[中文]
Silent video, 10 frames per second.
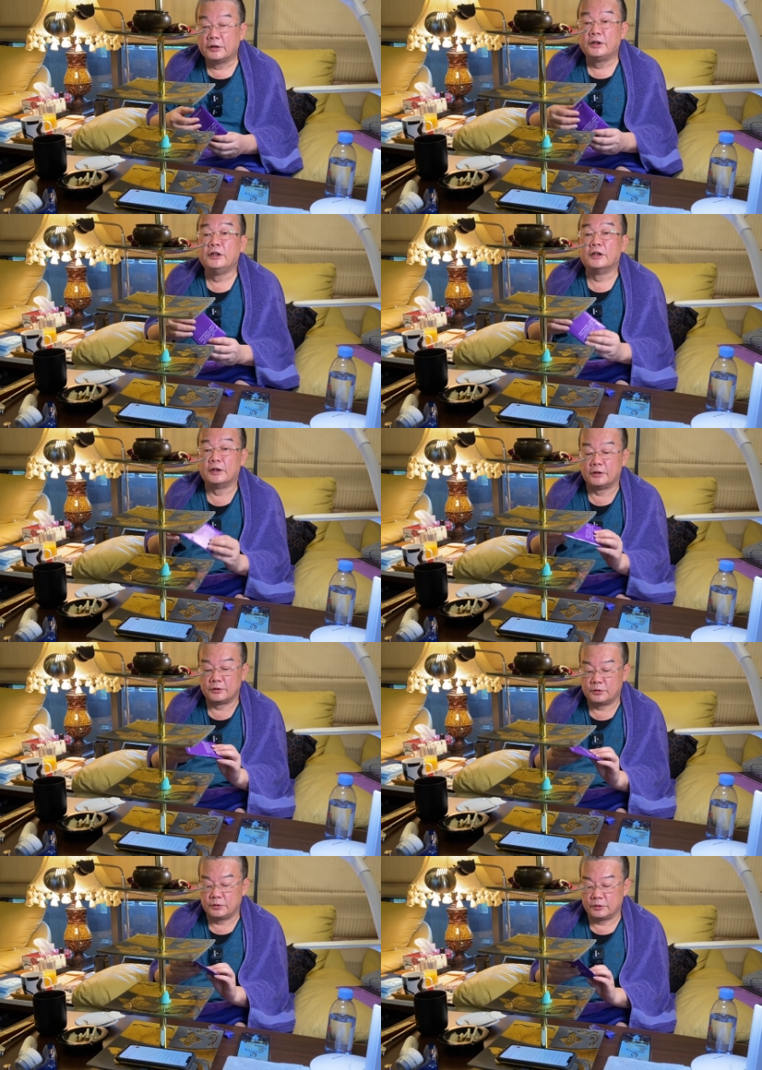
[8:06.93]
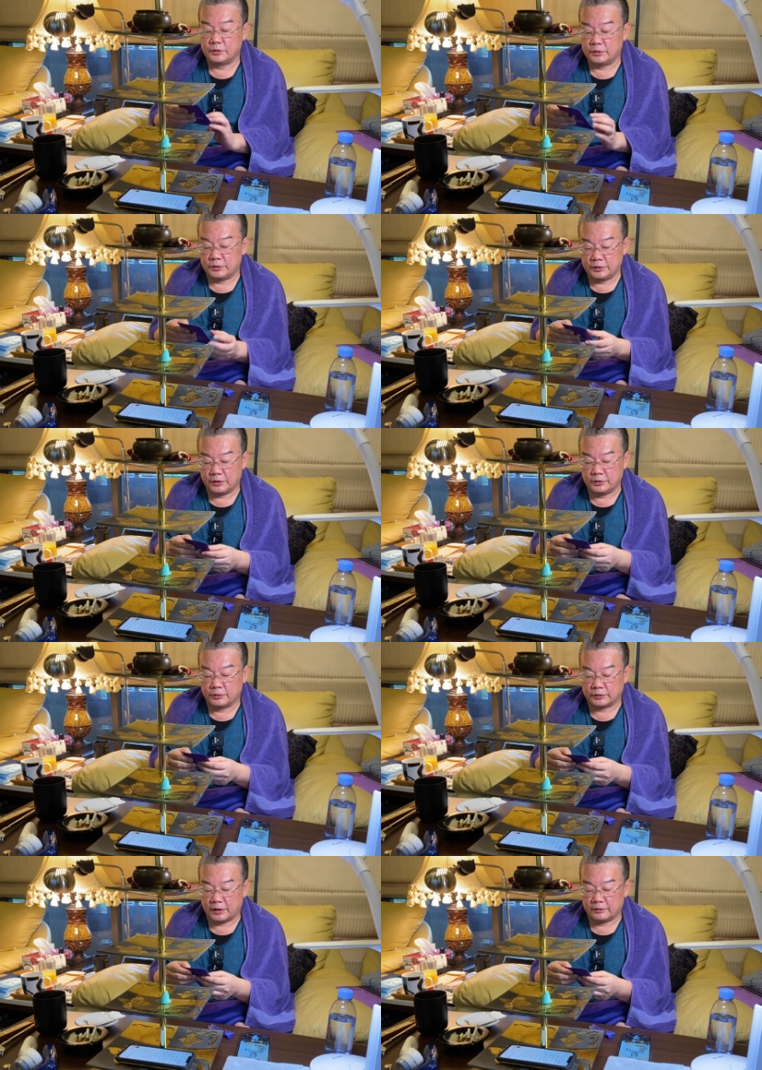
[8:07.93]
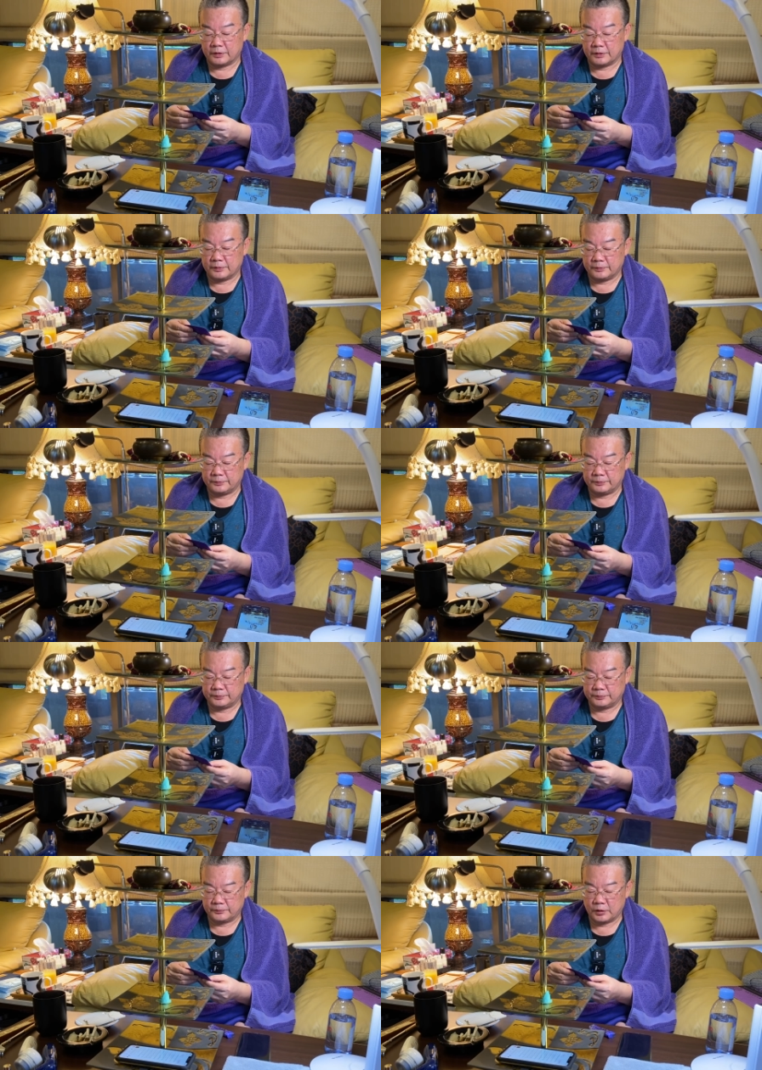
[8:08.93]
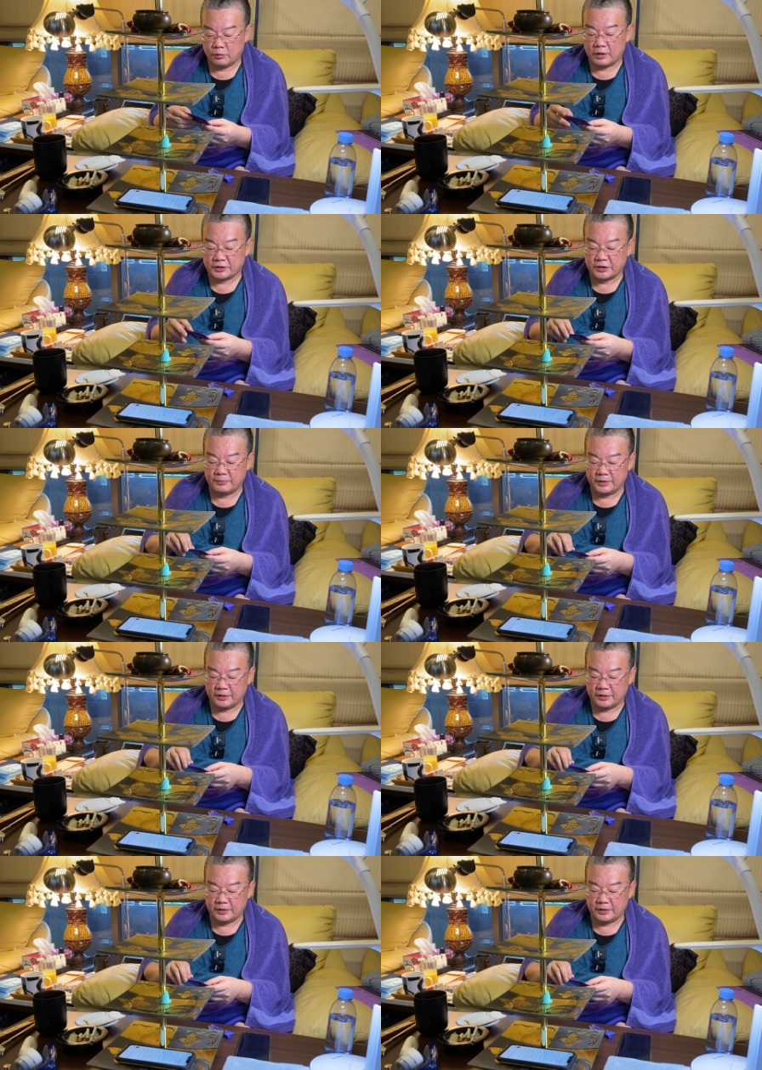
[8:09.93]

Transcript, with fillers: 地呢就要用到了往生米，